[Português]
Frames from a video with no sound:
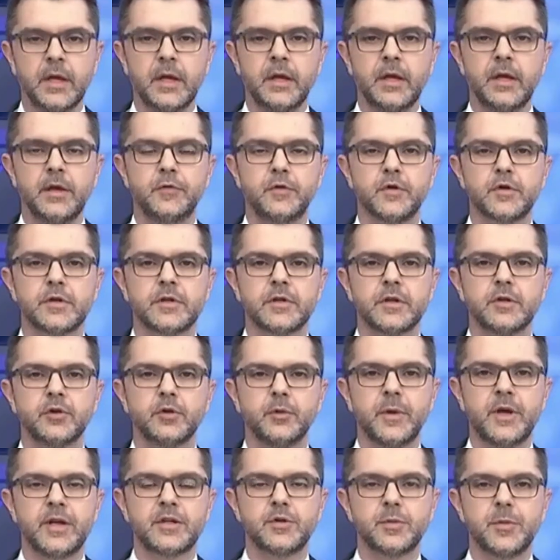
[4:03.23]
Reforçando
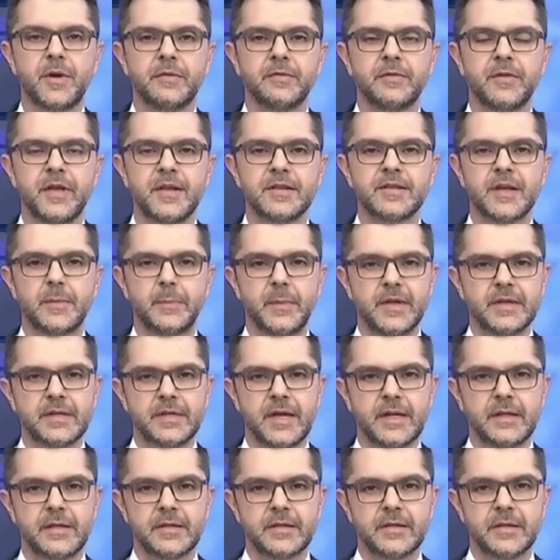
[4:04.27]
mais uma vez,
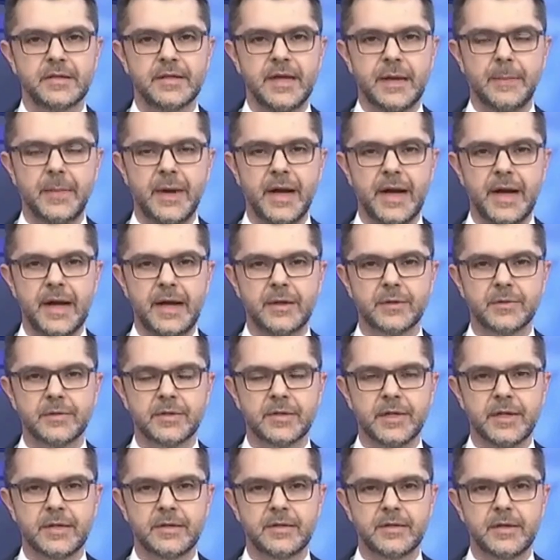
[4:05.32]
apesar desses abalos
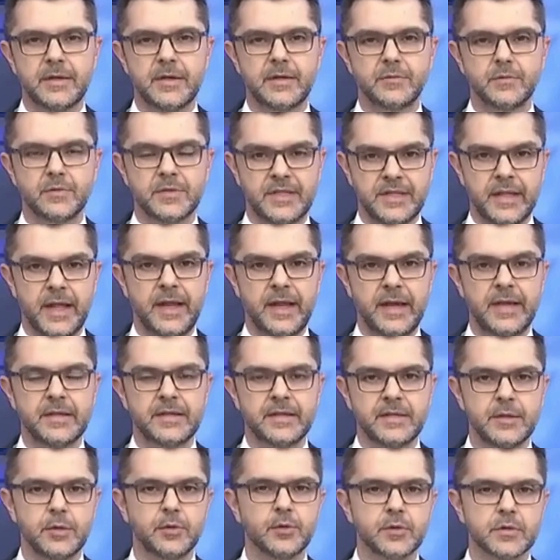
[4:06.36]
terem sido, terem
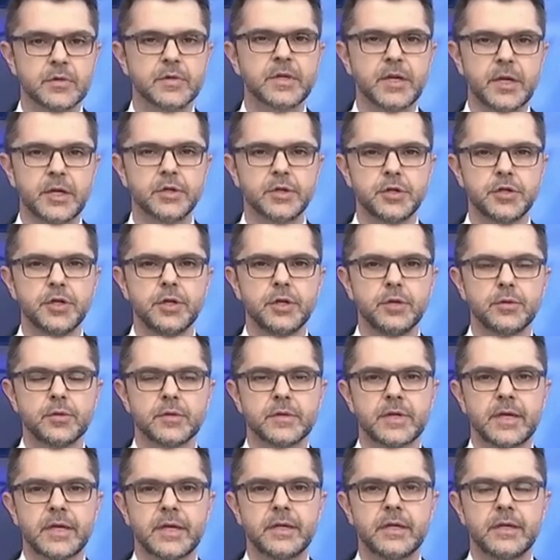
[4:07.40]
sido
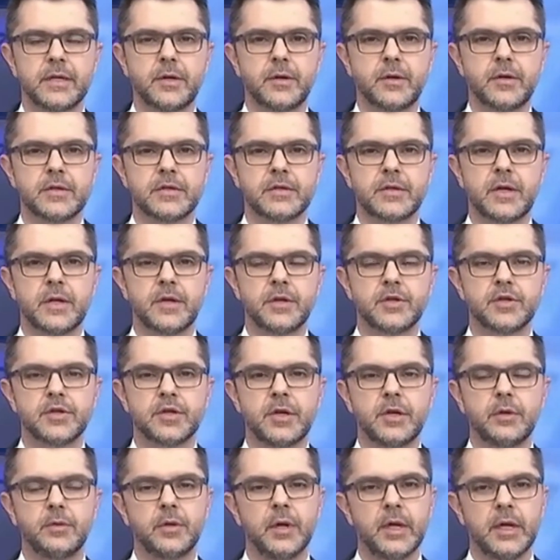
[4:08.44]
sentidos aqui na nossa
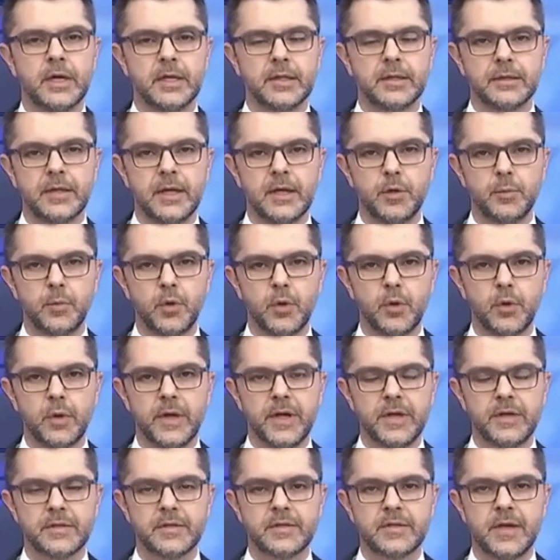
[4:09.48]
região, nenhuma
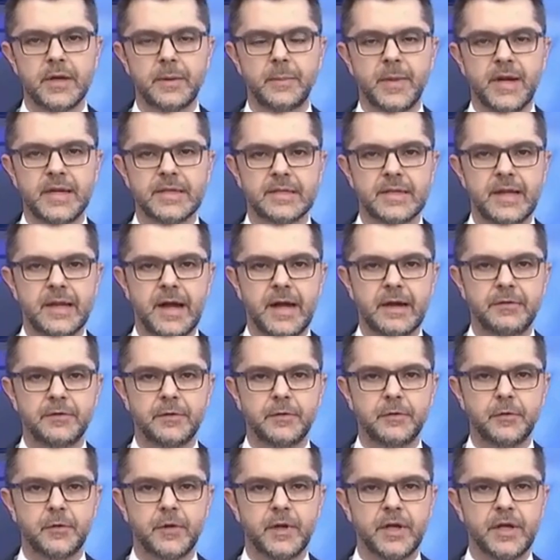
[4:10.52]
ocorrência mais grave
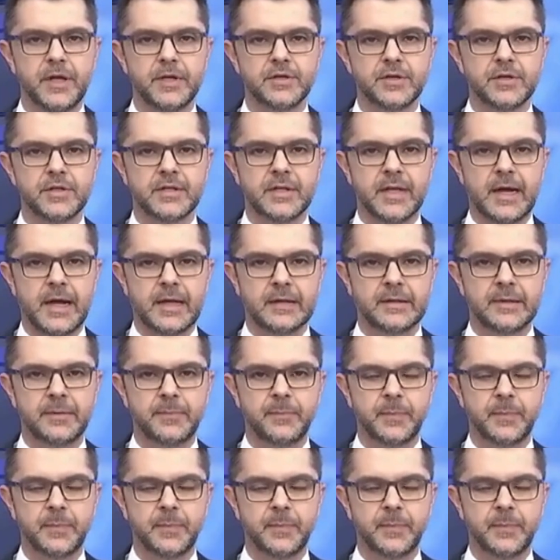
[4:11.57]
foi registrada.